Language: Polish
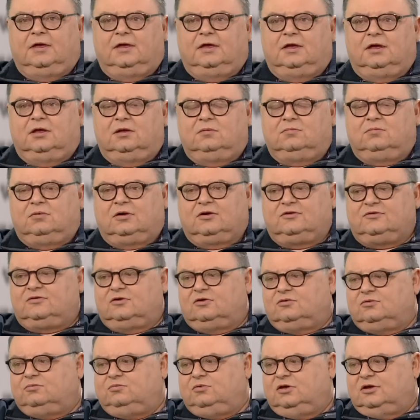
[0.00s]
E, bardzo
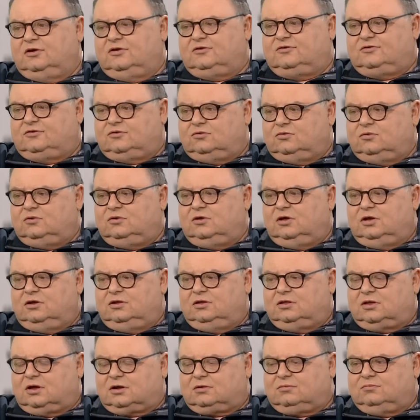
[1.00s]
lubię, snuję
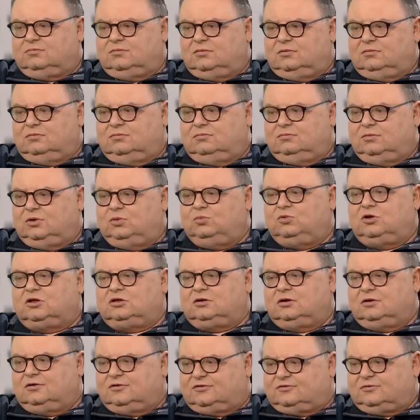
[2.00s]
i tak mimo
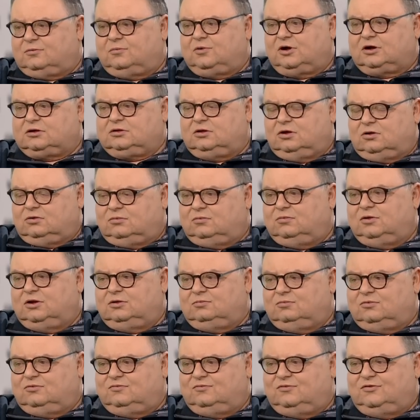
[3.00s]
tego, co Magda
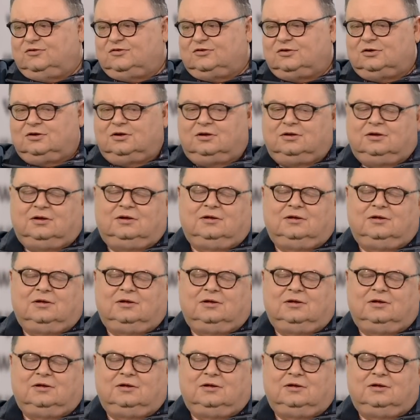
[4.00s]
Umer mówi, że